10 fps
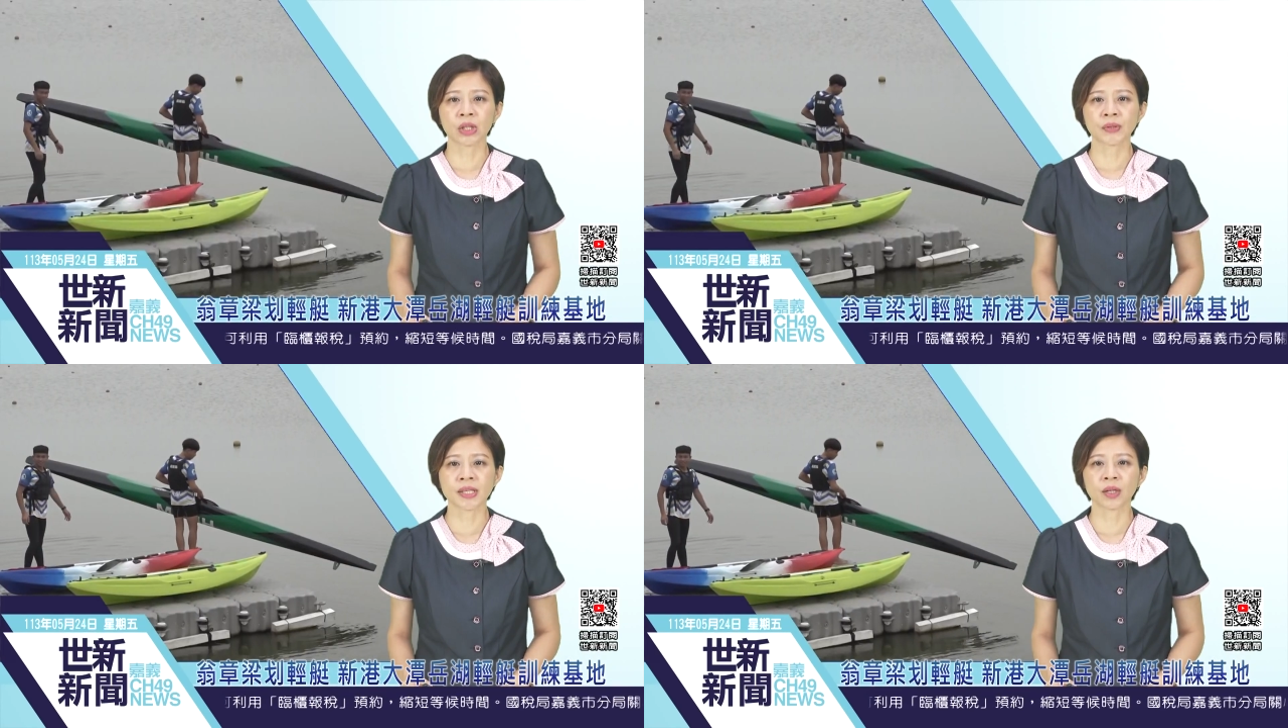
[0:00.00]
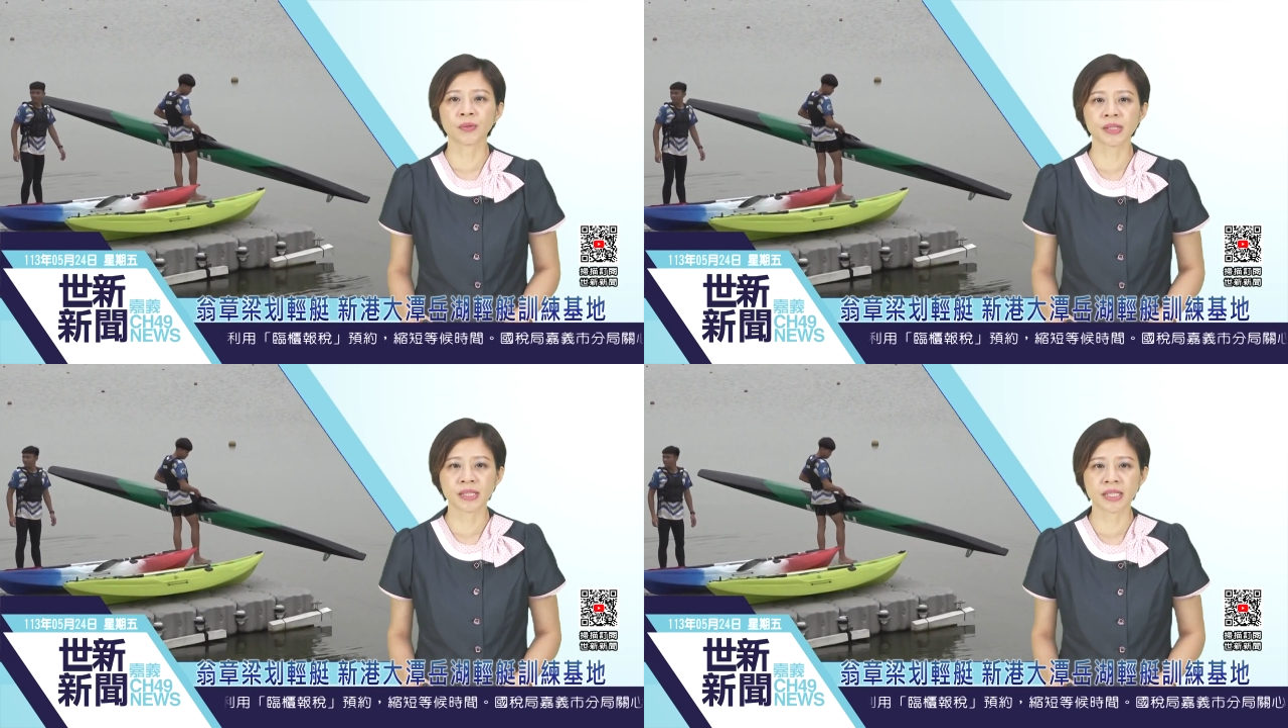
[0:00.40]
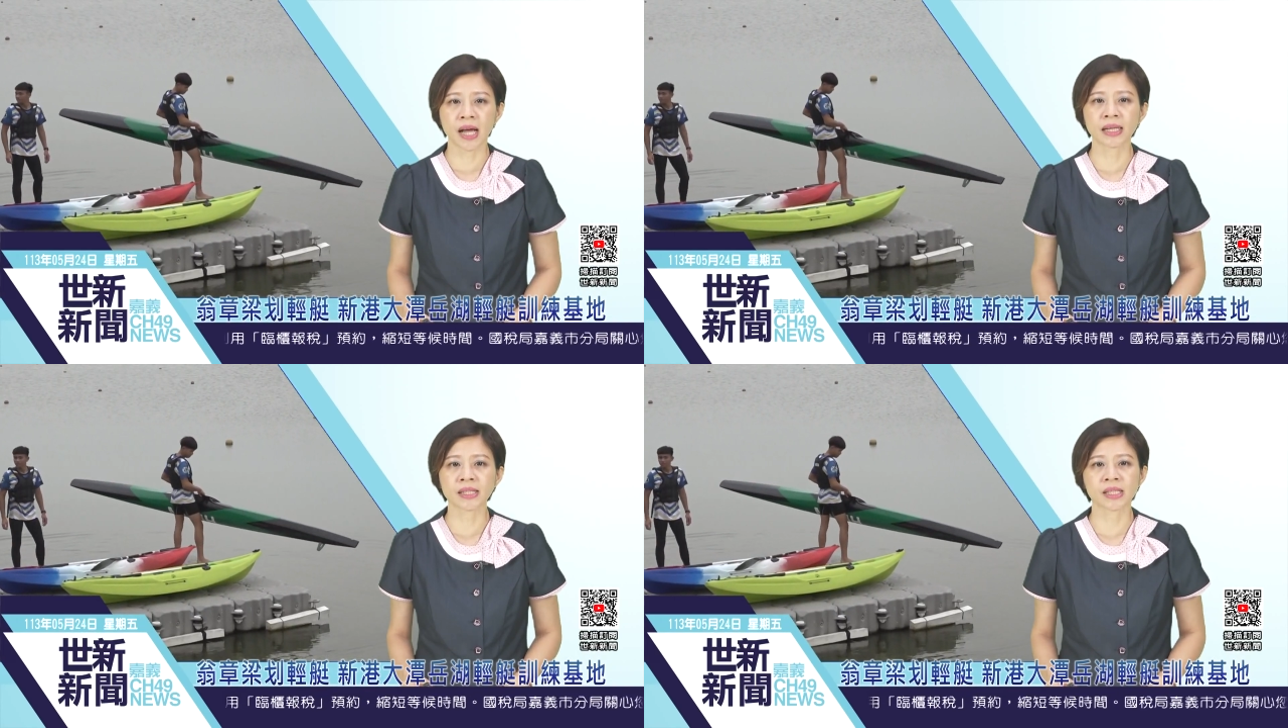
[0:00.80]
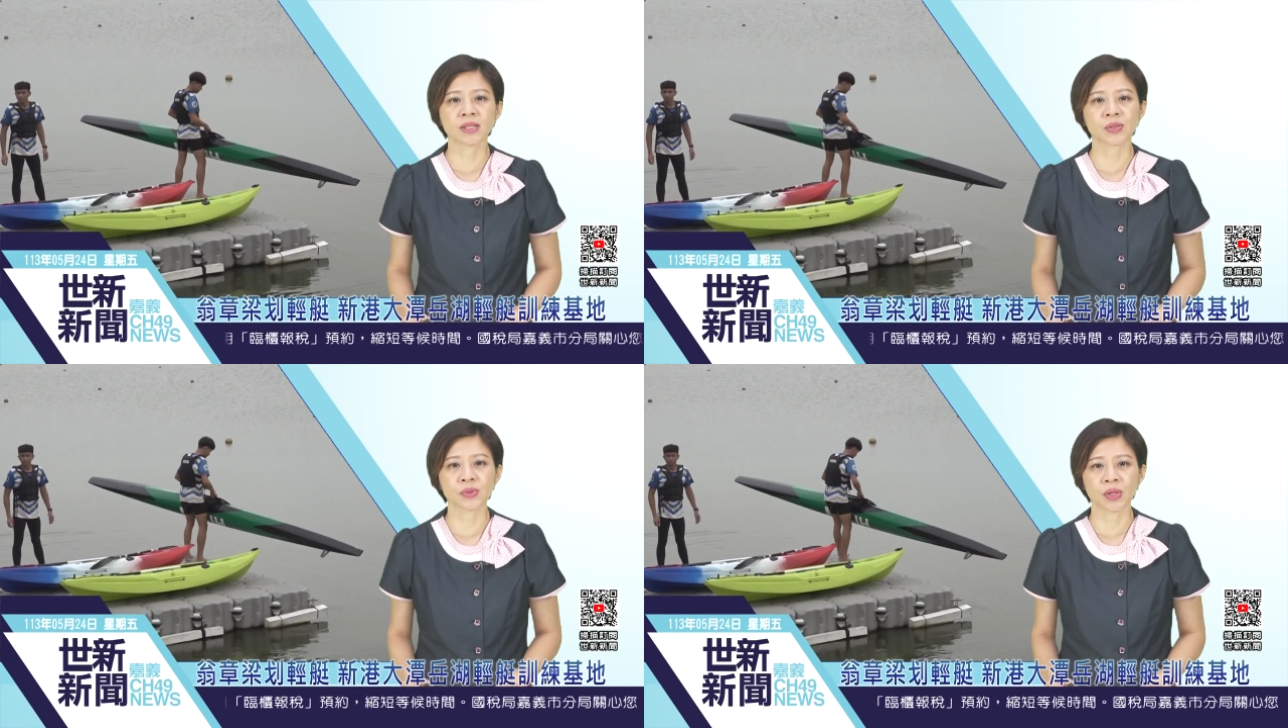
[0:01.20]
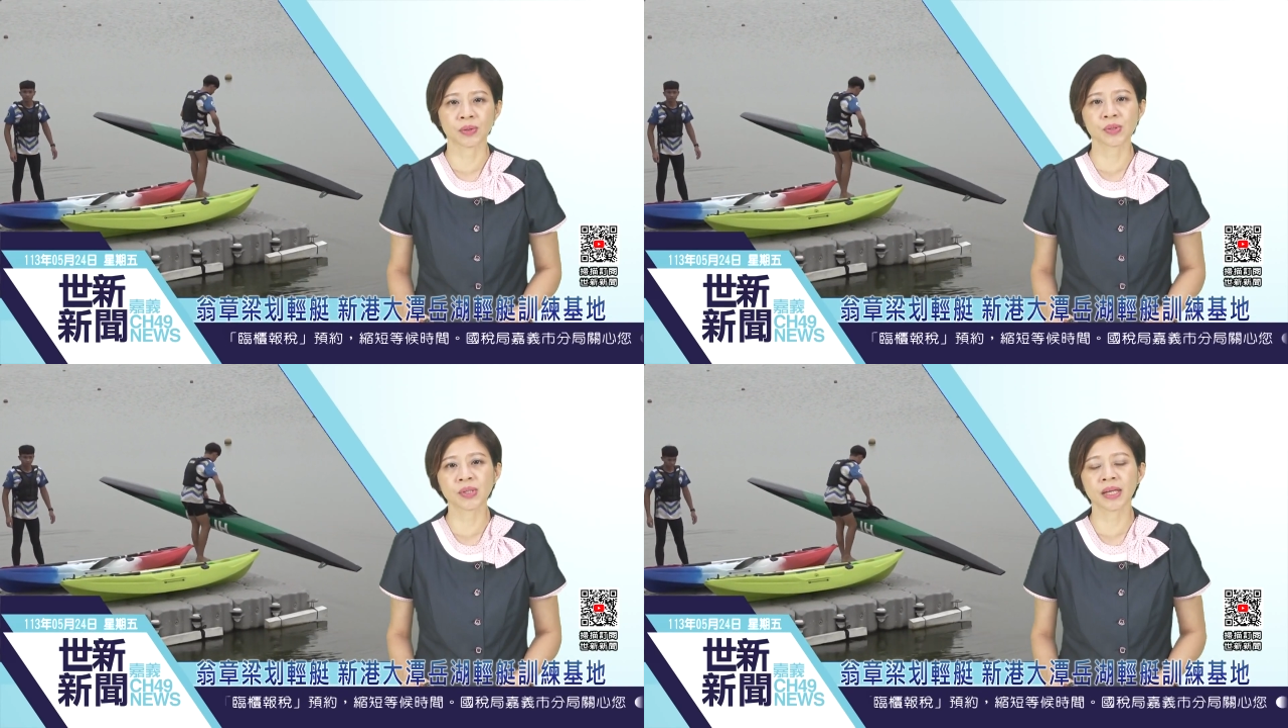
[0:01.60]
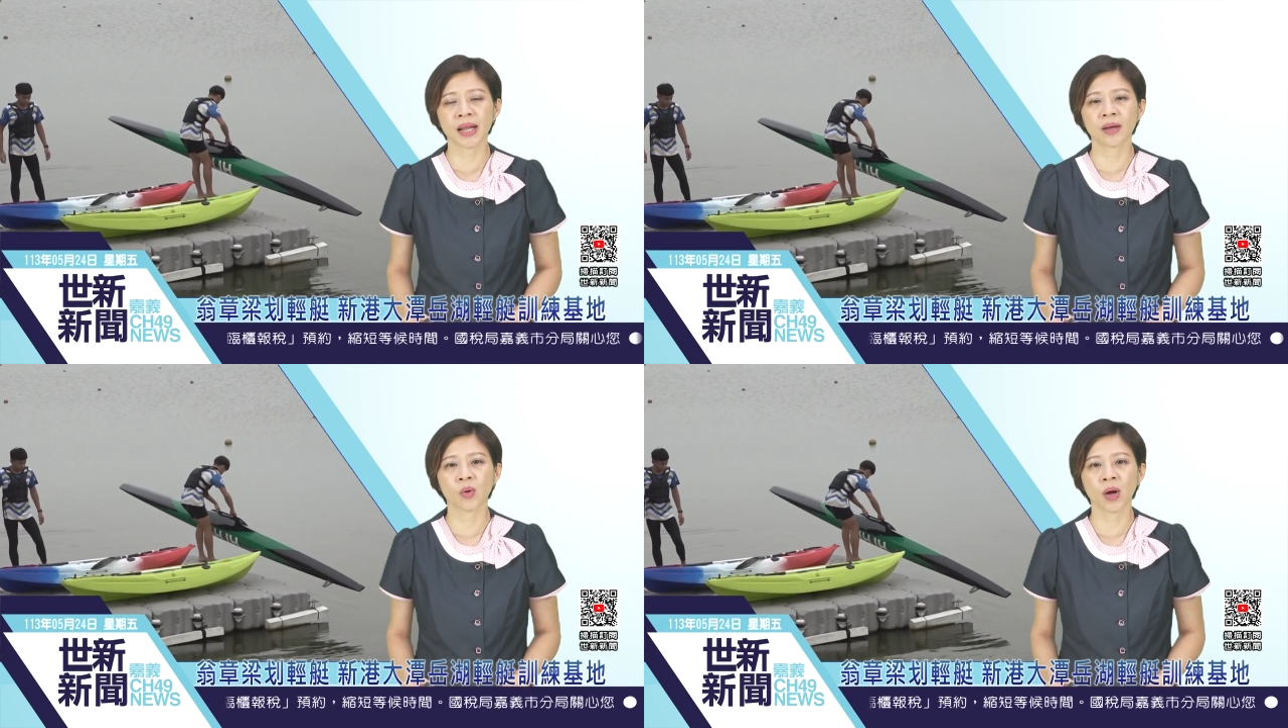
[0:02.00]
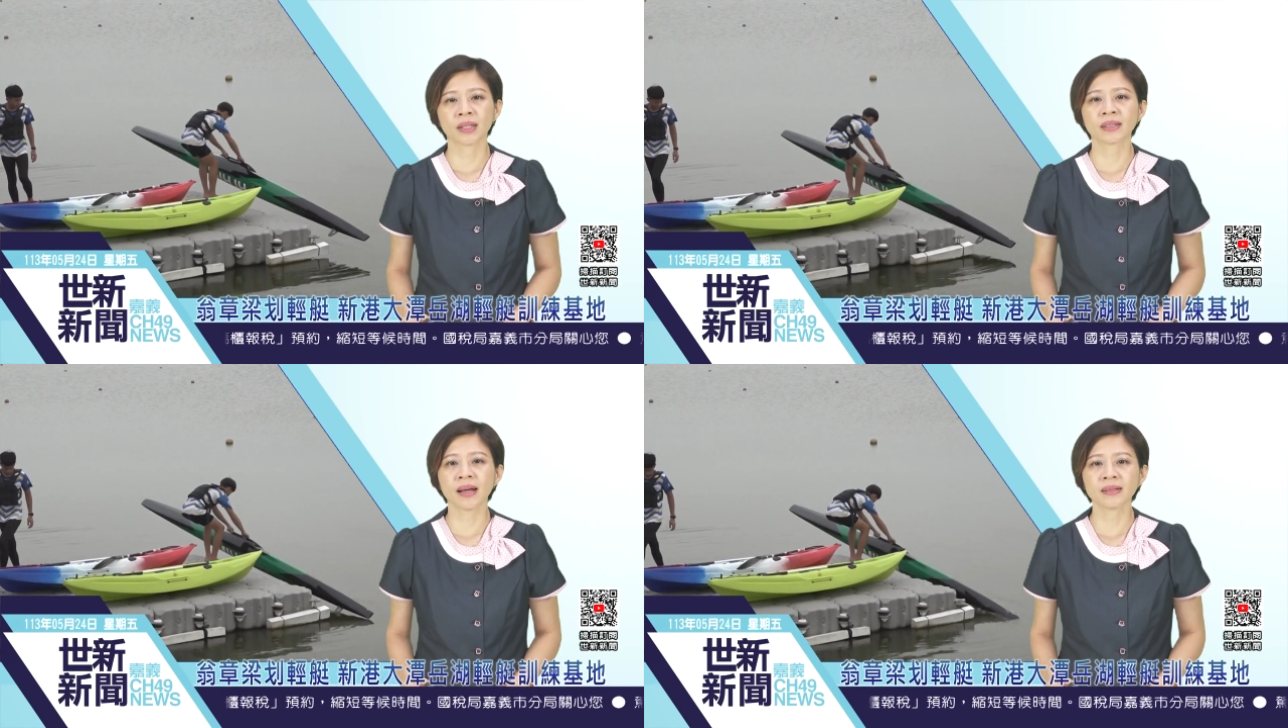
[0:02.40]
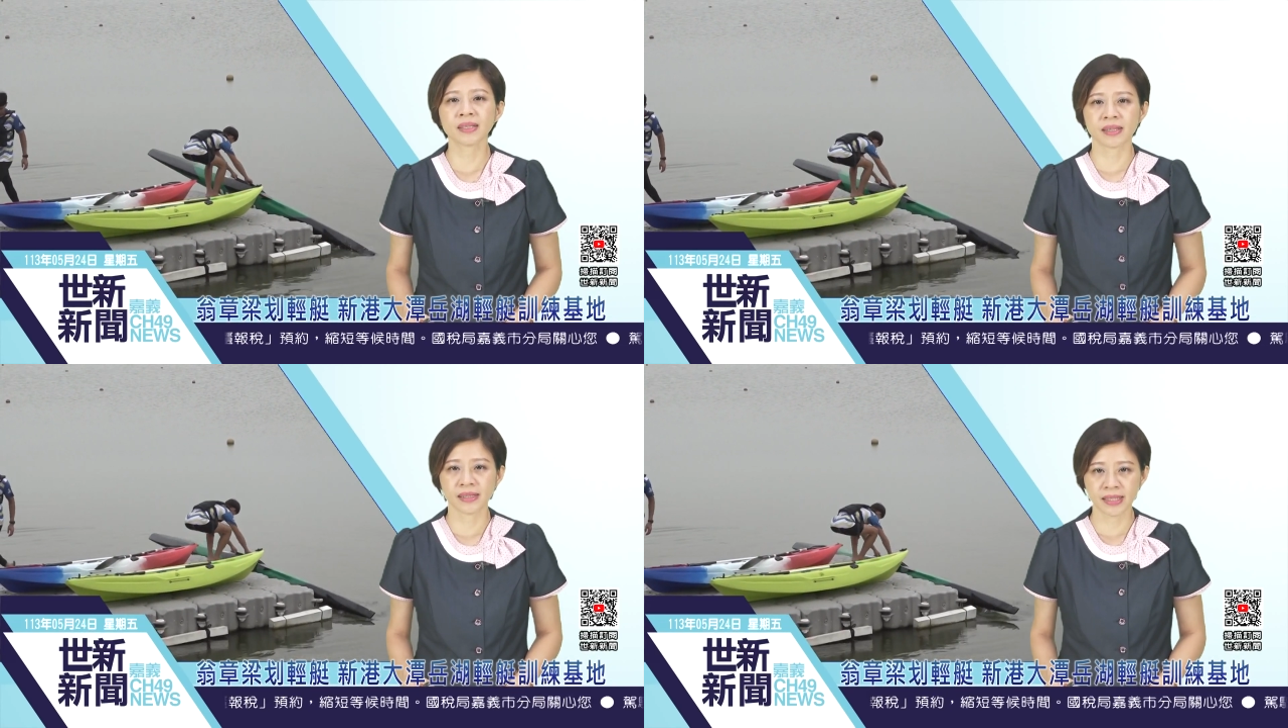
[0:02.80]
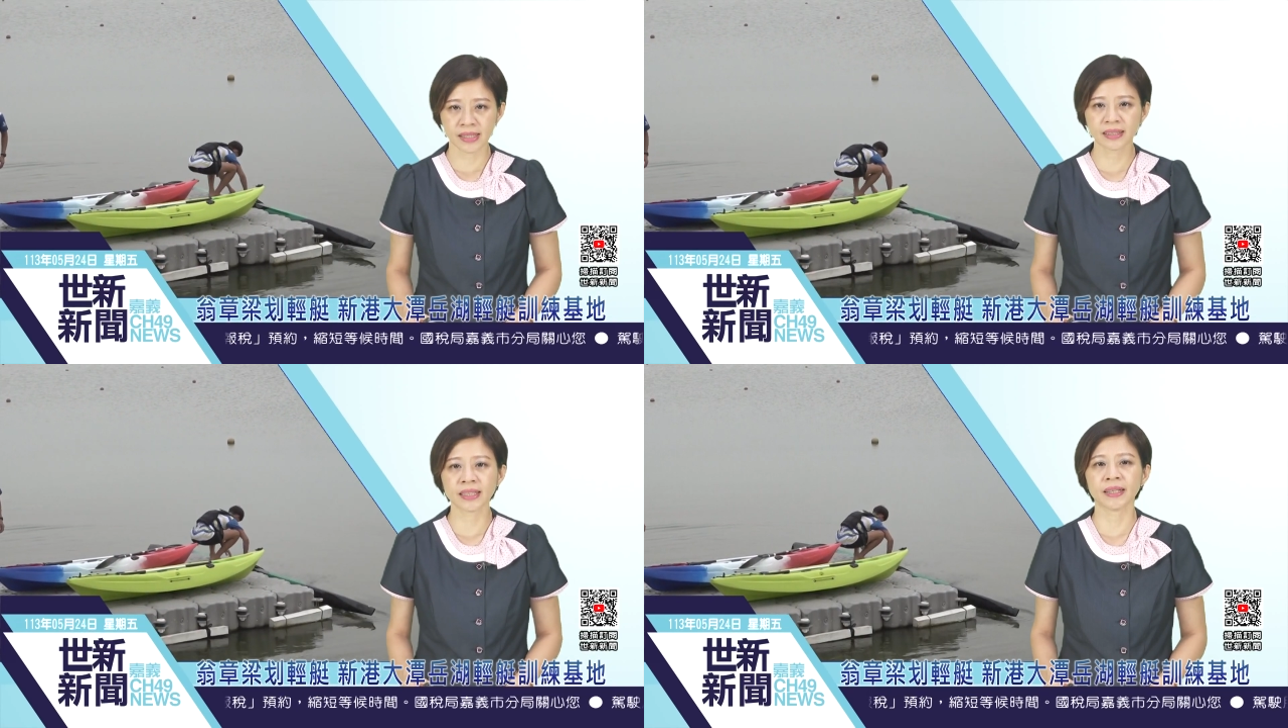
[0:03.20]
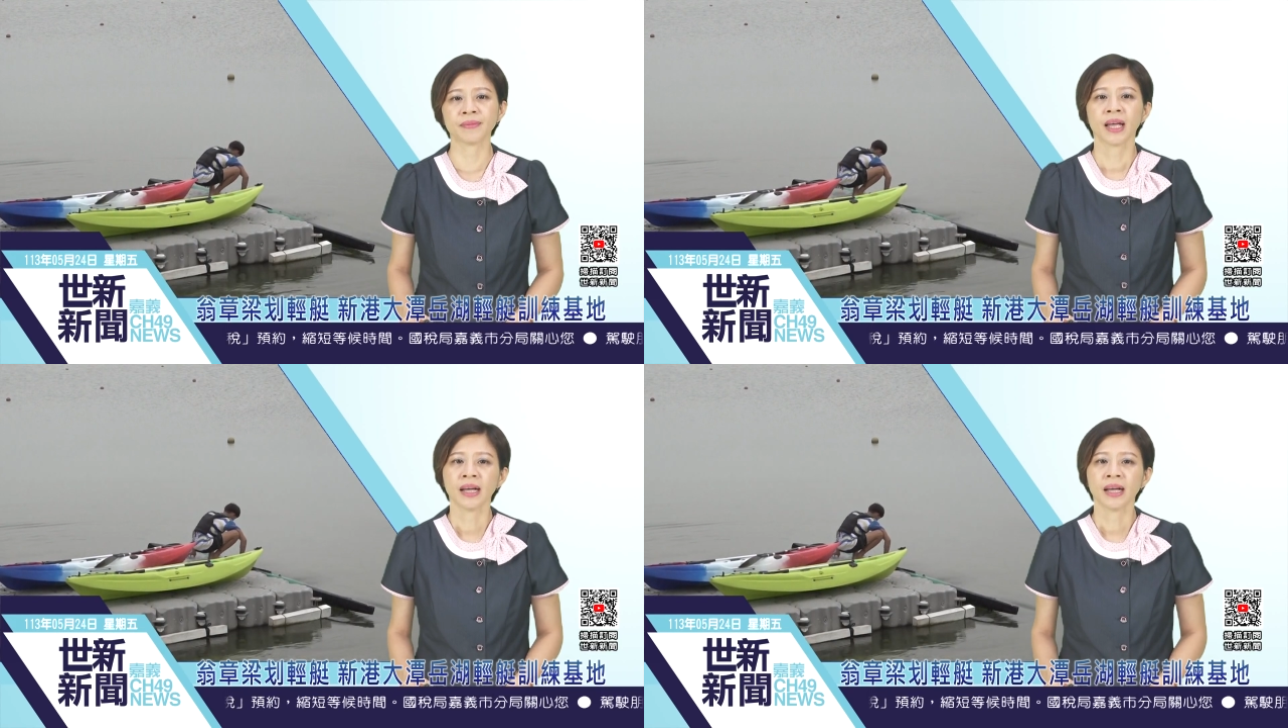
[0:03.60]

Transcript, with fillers: 号前拢视察，亲自落水来华单人蜻蜓。